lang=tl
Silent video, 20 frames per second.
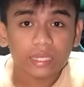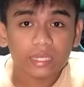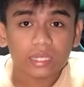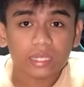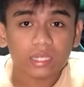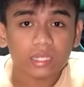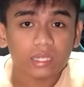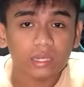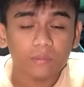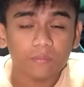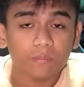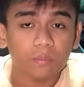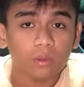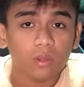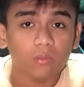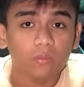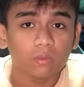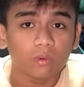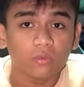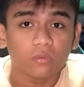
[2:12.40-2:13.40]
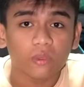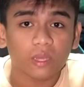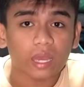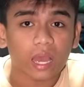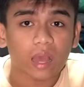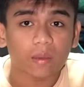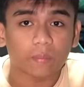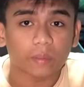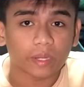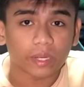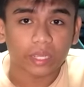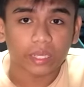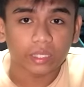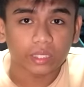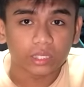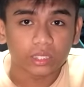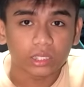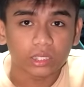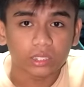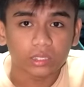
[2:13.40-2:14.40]
is a simple moving
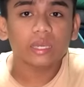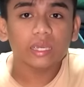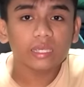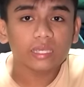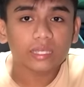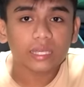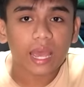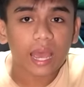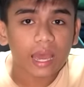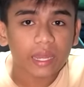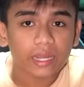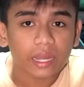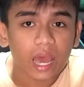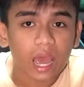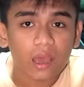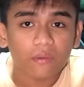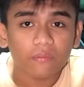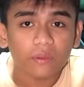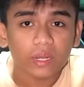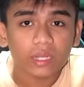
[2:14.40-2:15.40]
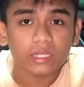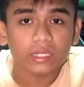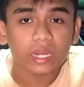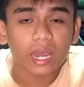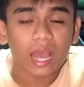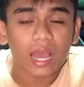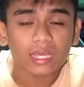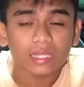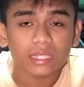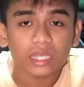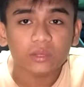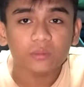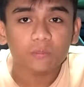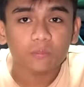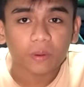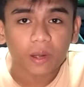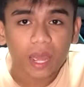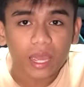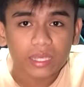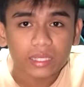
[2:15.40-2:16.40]
average. Is an average asset
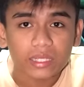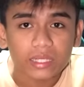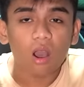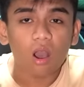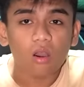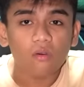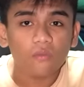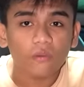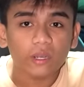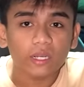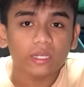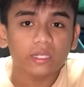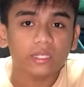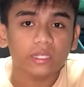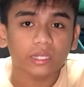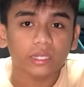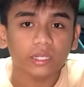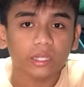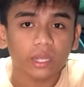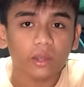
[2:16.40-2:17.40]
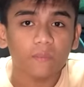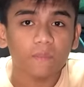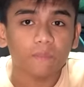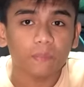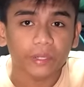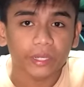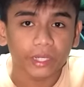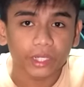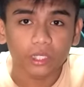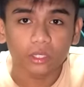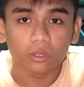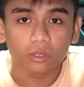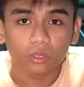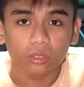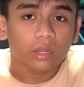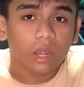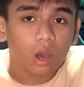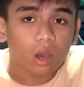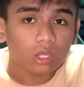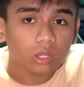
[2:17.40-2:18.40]
price over certain period
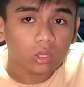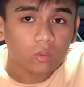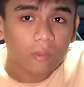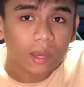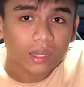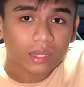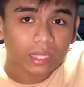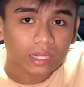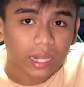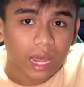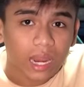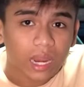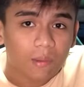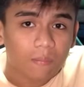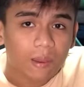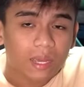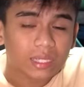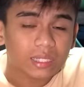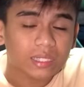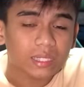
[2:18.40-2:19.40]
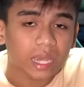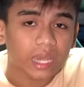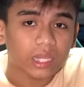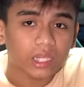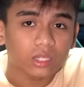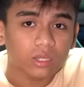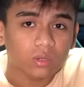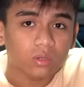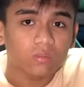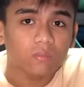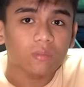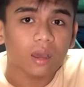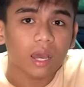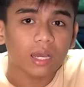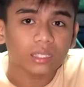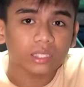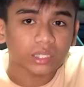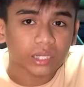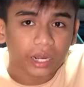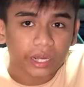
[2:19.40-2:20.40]
na automatic lalabas sa inyong
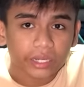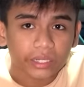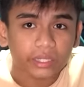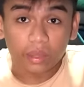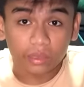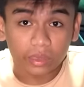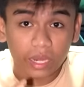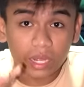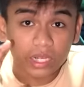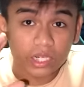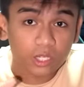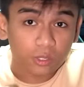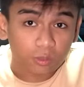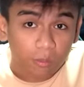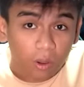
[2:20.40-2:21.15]
mga chart. There's